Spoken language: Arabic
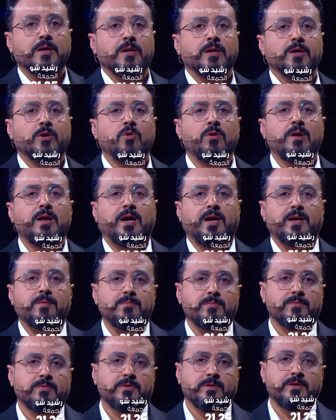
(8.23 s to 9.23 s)
كل عام
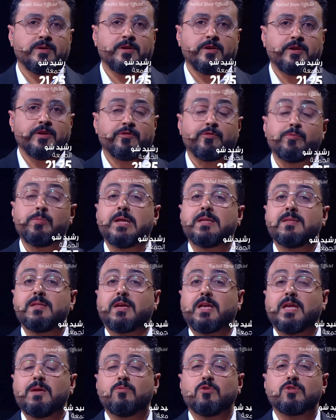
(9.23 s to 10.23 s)
في بلادنا
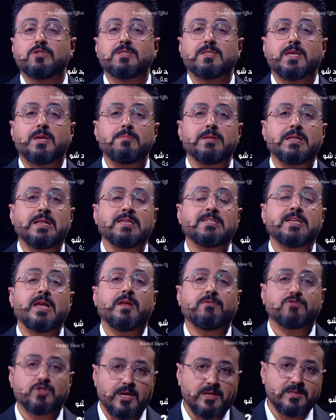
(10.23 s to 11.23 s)
كيموت أكثر من 3000
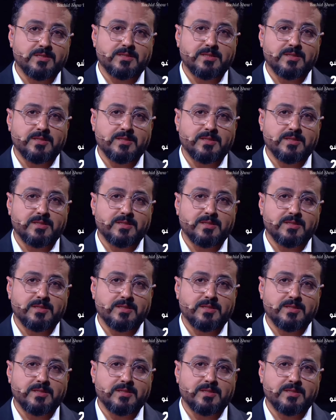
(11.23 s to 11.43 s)
شخص